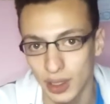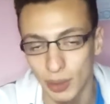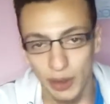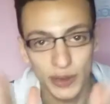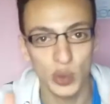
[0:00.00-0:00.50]

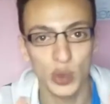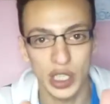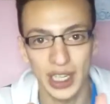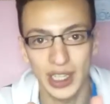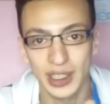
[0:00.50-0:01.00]
مفيش
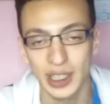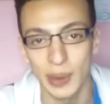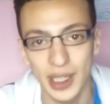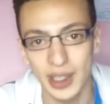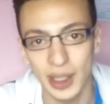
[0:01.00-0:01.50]
مشكله
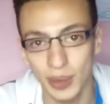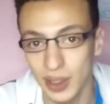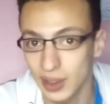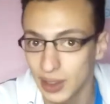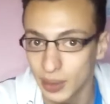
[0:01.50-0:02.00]
تمام انت
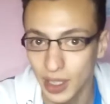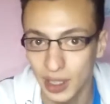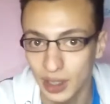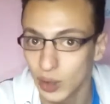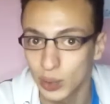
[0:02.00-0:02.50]
بترضي
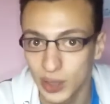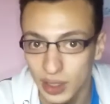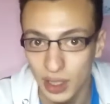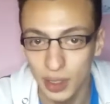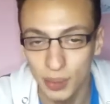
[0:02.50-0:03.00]
ضميرك
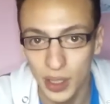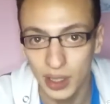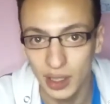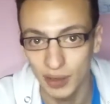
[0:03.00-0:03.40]
وبترضي ربك